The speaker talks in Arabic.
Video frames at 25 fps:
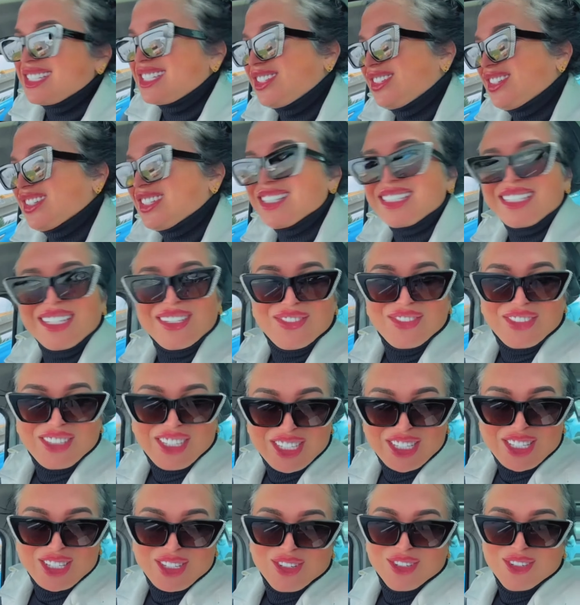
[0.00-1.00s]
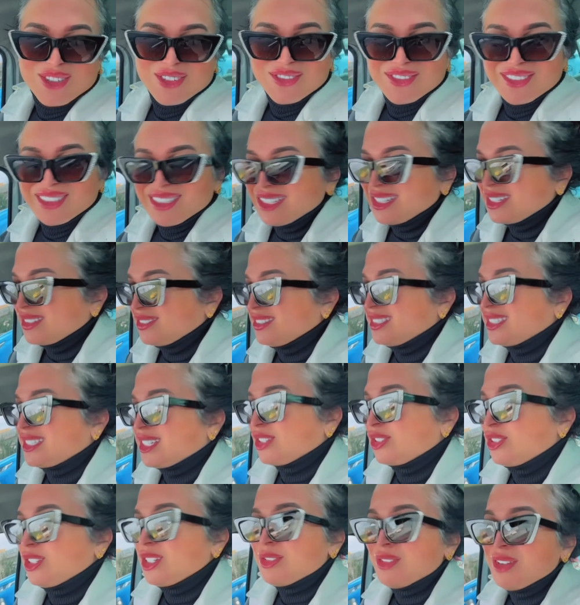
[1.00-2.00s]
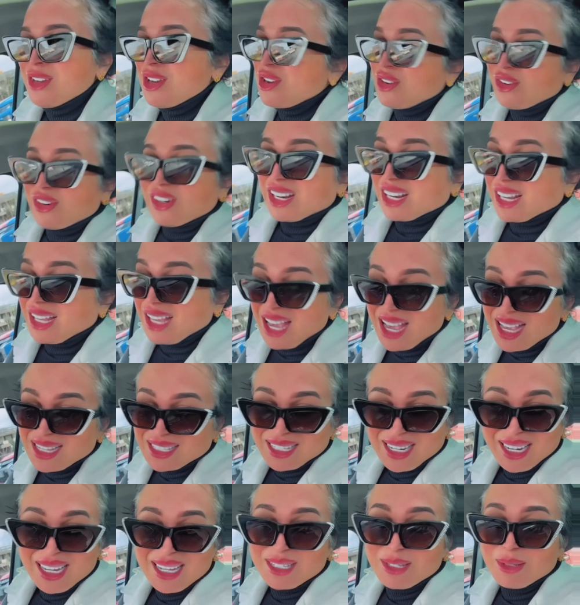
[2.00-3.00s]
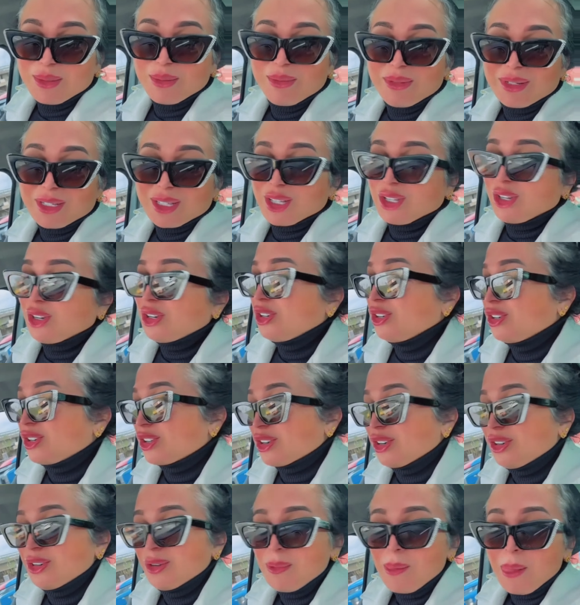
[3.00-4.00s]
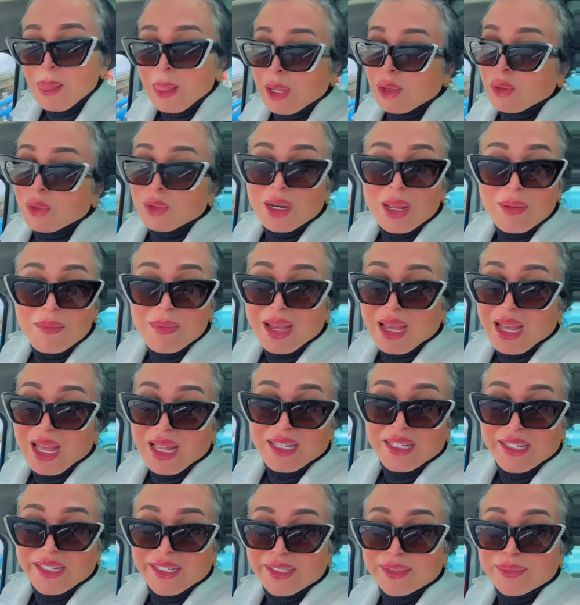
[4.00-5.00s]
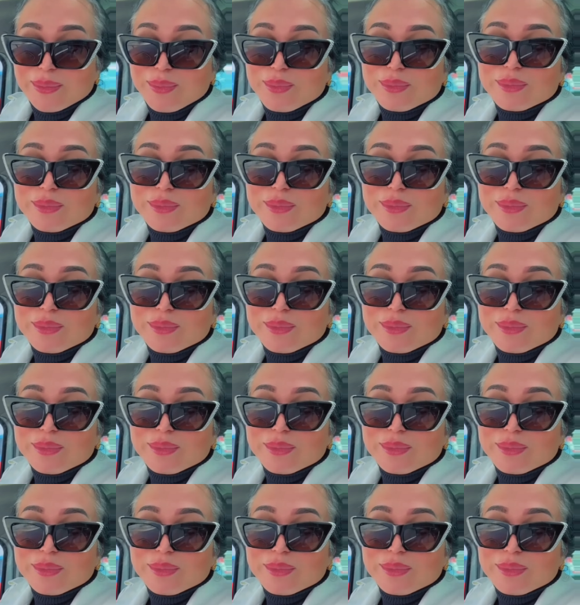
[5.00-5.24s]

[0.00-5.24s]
شحال تنقصهم بغيت نقول لهم رخاص راه 800 الاورو والله ما غاليين